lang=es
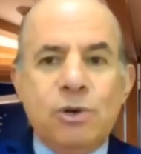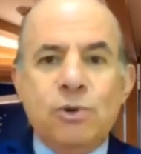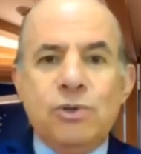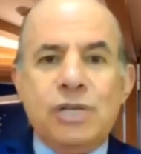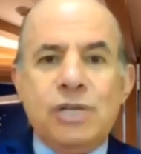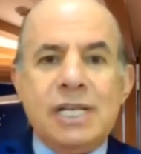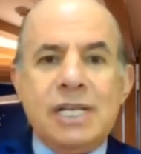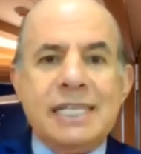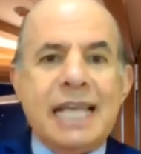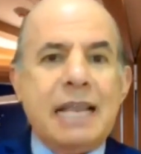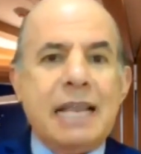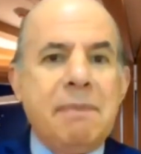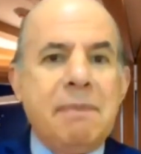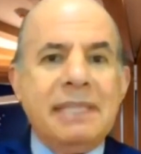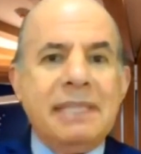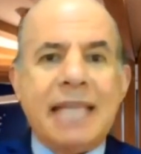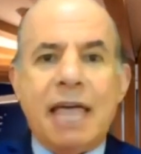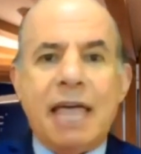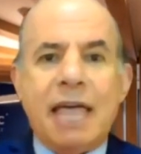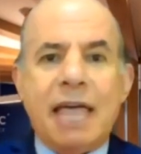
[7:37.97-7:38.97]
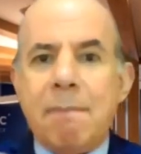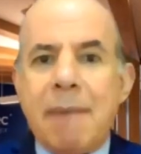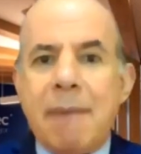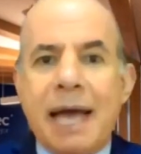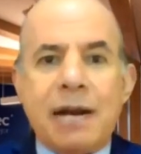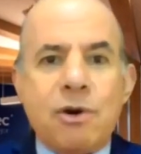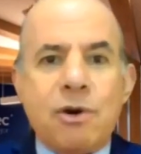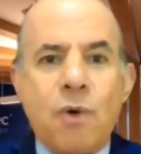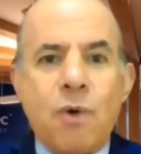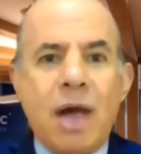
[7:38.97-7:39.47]
Ustedes han invitado a
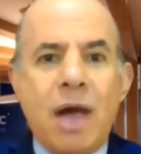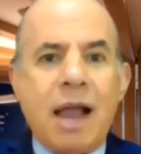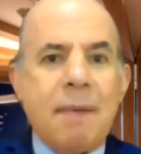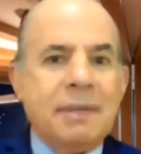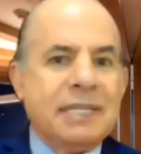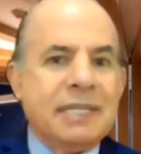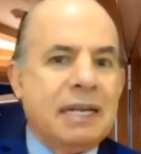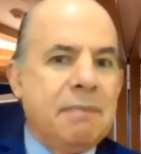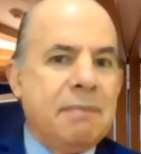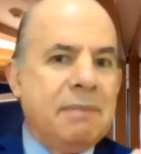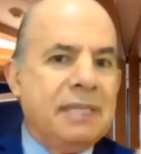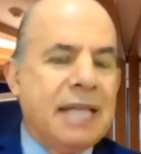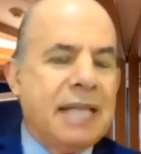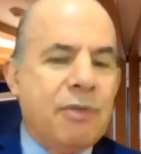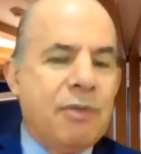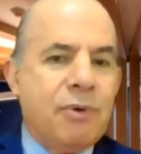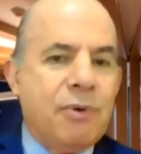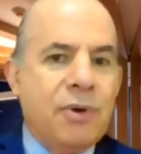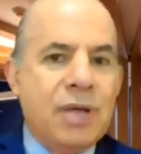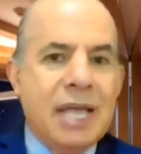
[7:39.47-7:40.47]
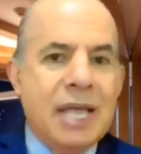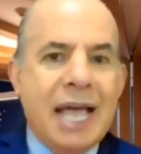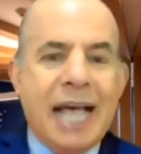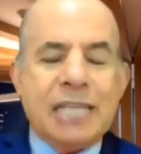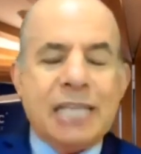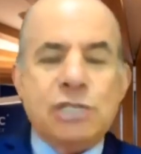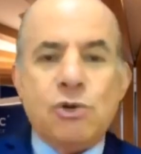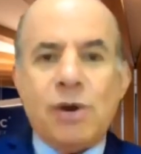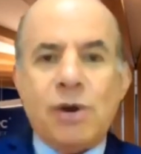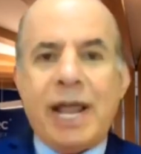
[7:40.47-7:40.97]
Marco Álvarez, han invitado
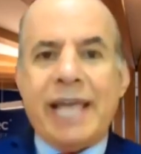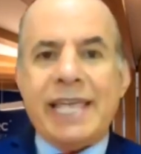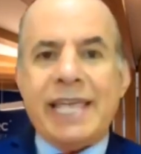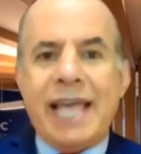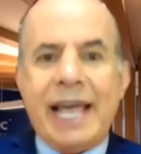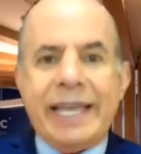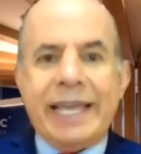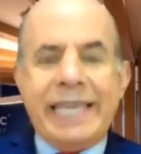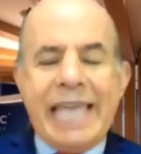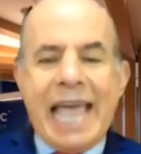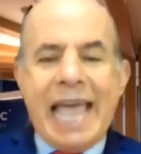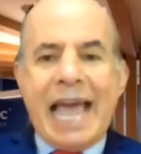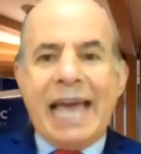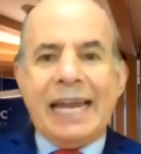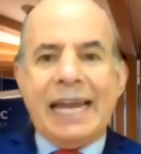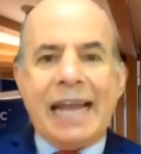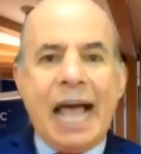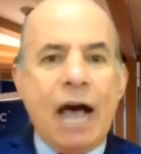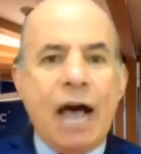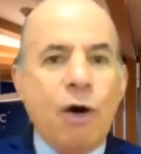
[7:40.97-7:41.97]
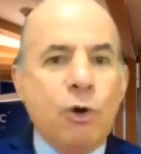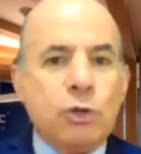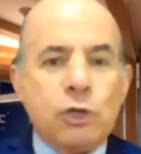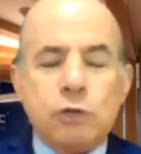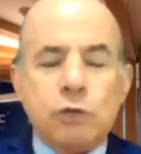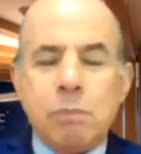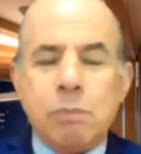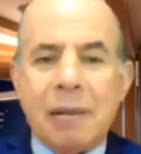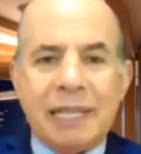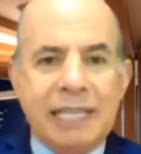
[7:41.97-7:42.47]
a Soraya Aguiar, a
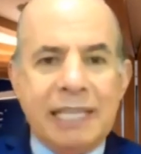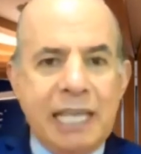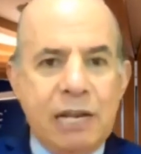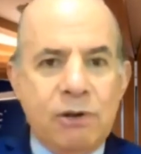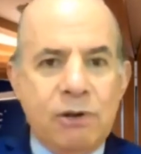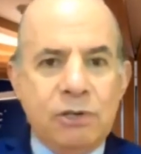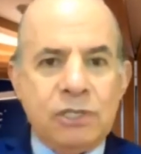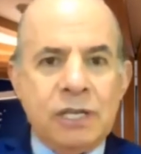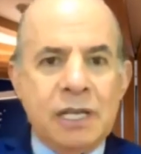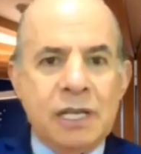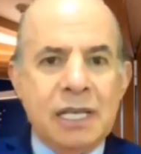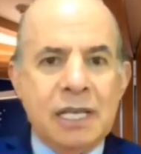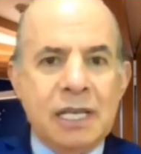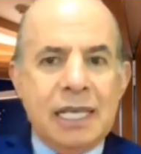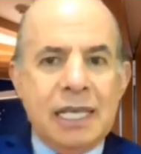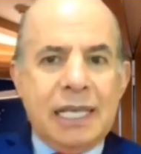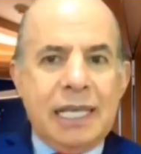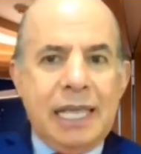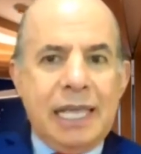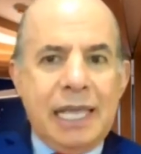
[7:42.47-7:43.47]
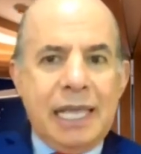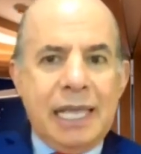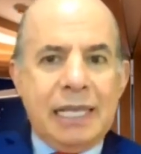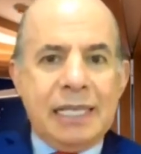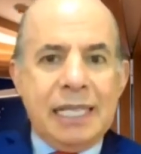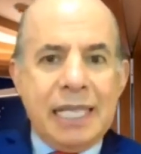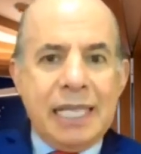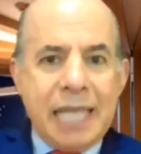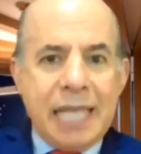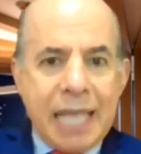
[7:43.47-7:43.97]
otros platinos y,
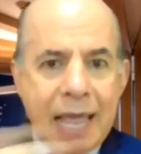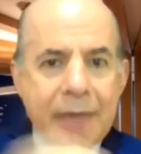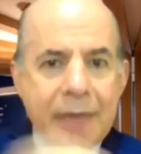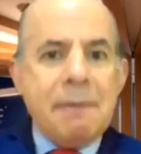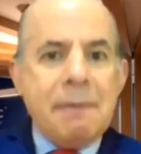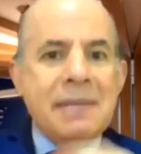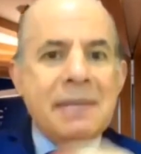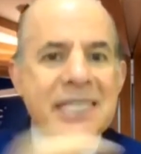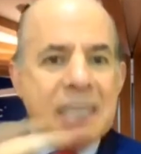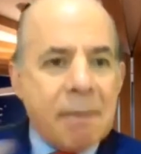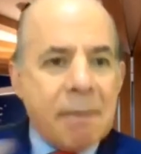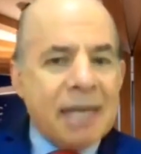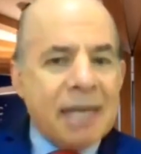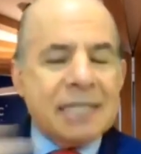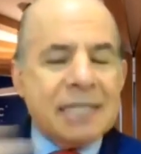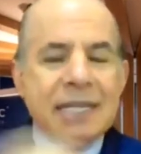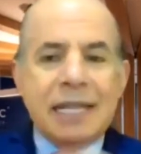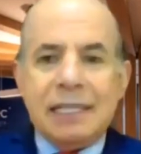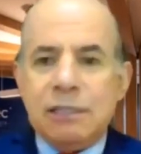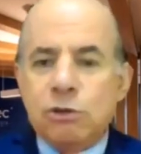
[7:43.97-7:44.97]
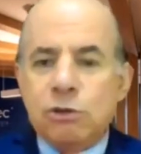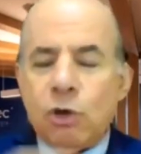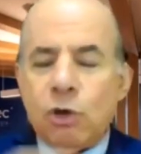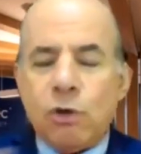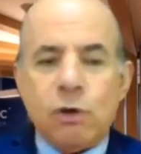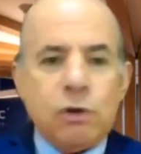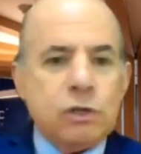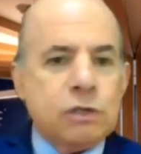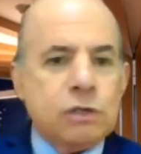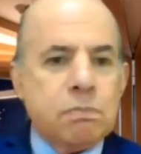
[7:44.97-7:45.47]
viceversa. En
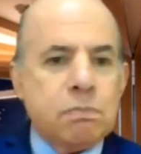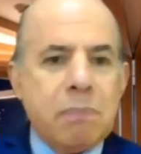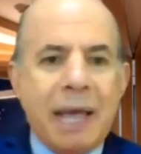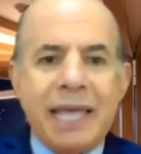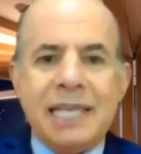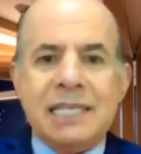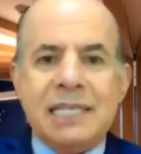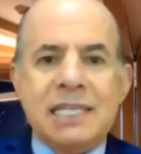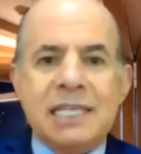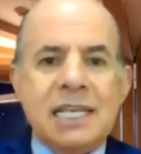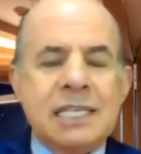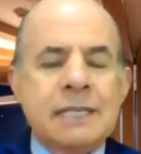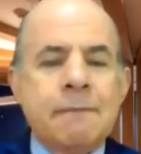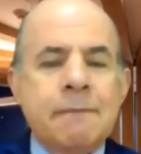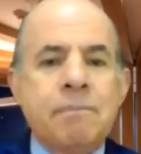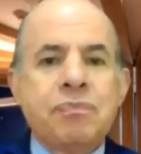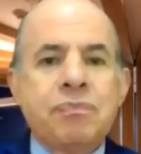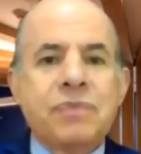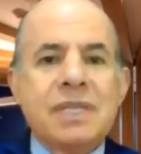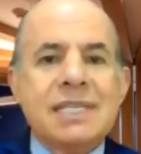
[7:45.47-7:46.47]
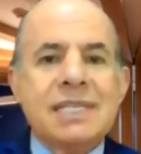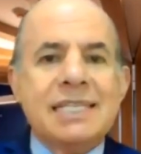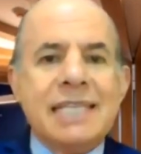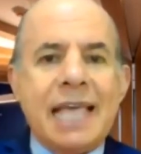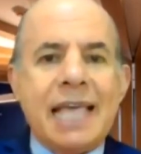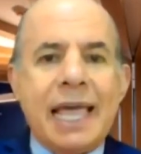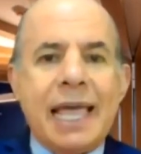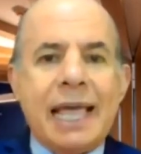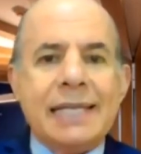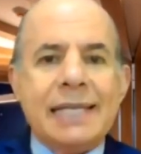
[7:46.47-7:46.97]
todos los países
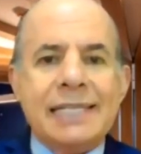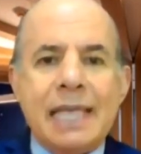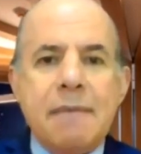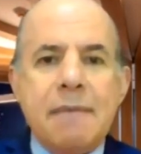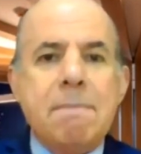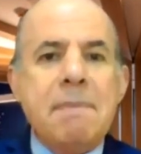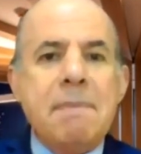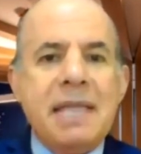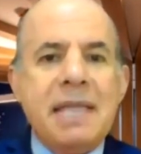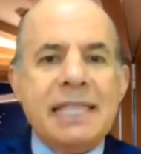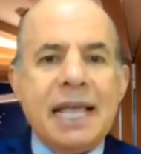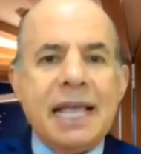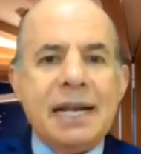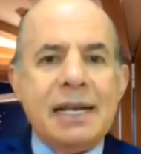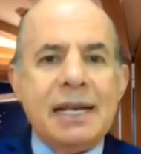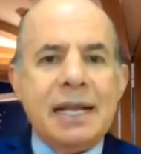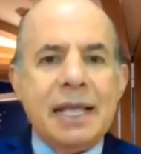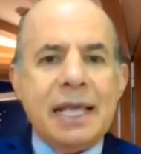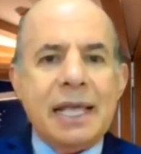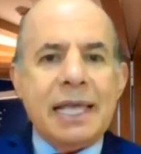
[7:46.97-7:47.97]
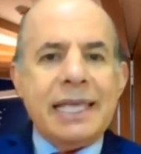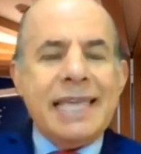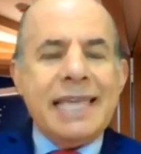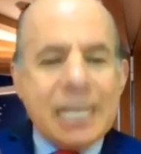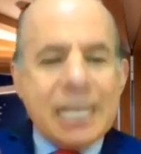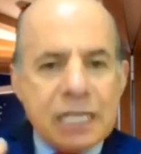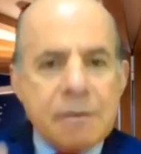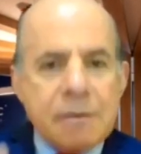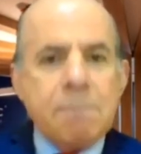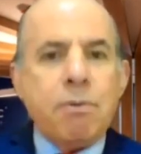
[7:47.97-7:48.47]
se, invitan y
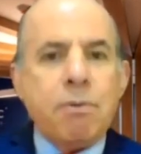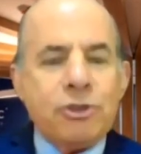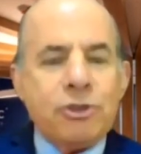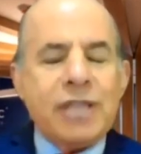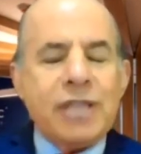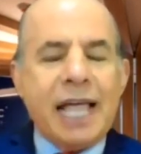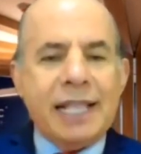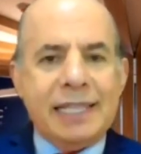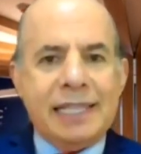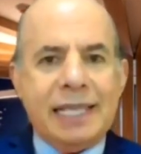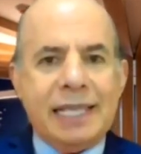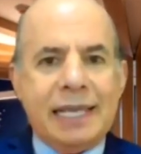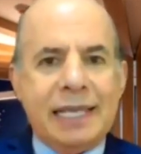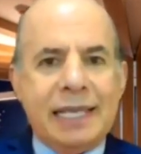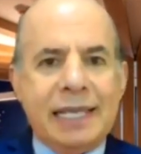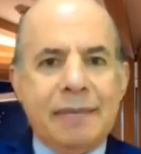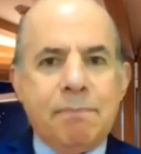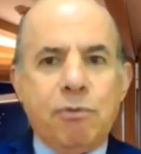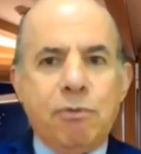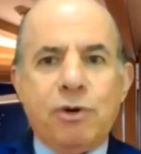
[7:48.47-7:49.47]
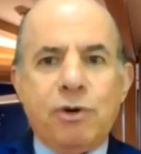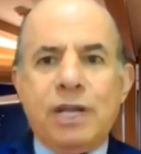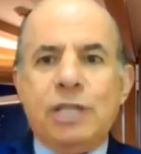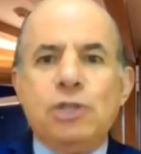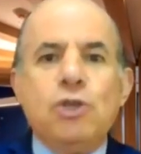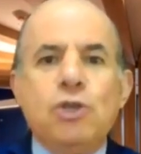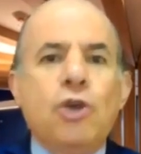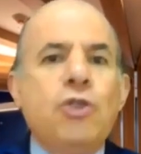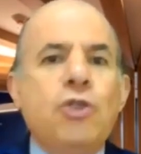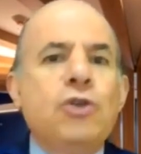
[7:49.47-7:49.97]
es importante porque
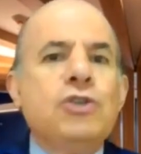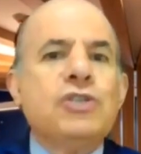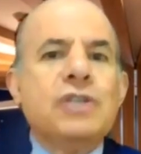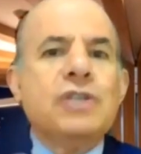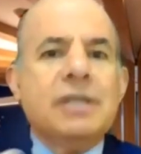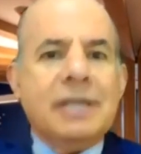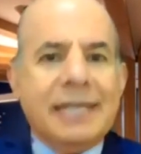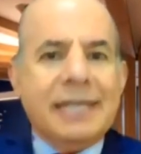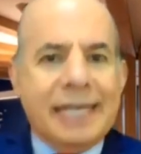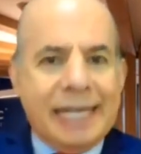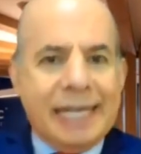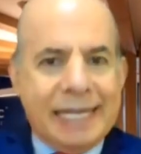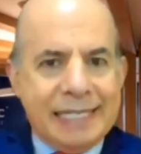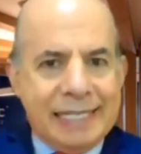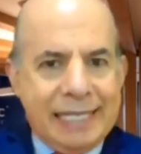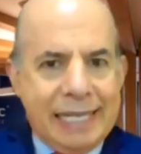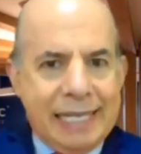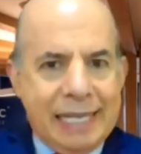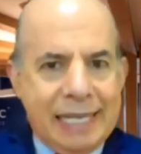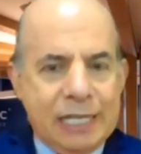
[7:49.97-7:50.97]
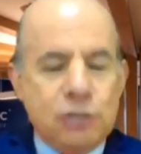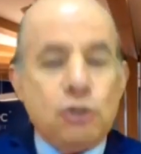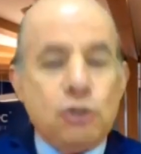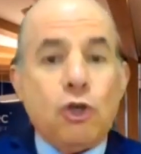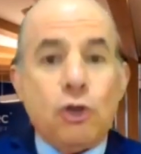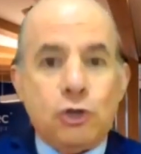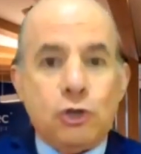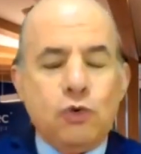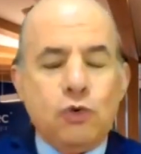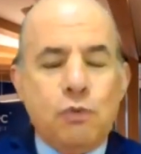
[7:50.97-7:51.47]
todos, este,
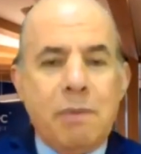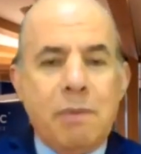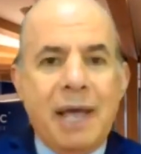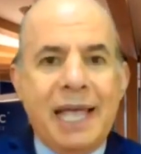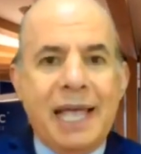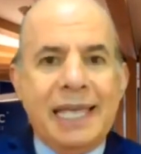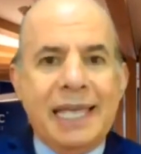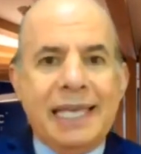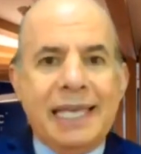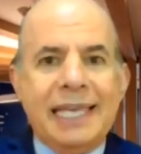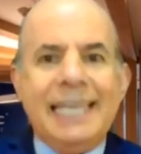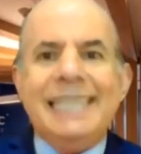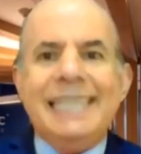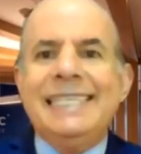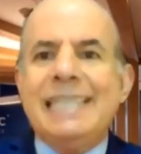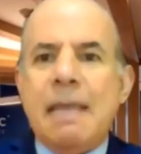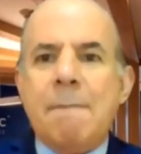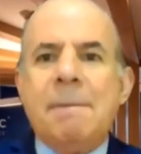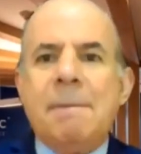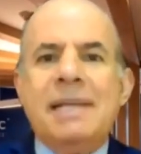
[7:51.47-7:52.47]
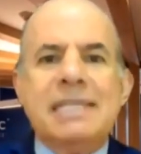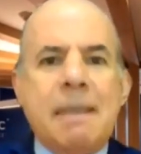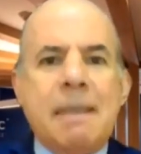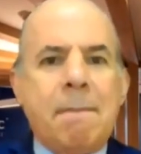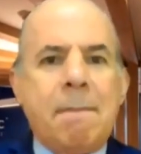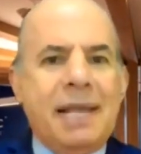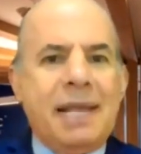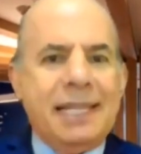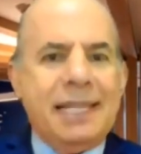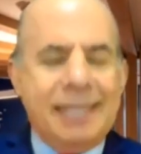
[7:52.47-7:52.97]
todo suma y siempre se
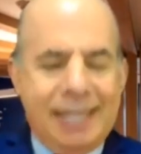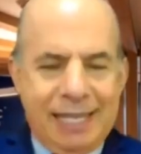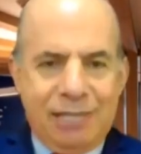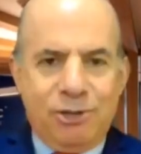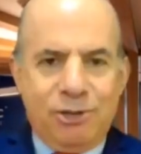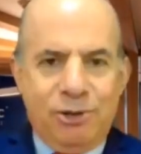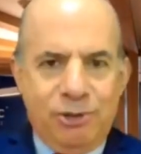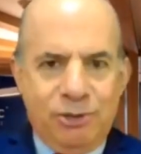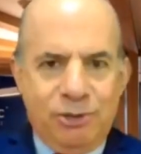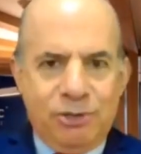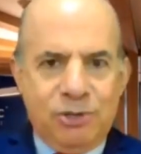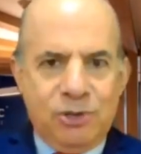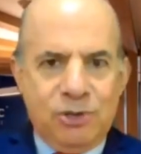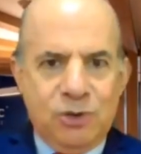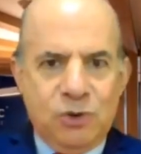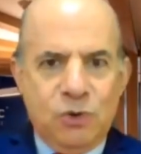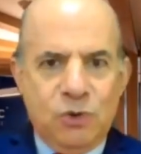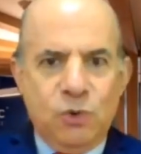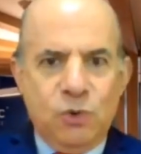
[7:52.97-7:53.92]
aprende de todos.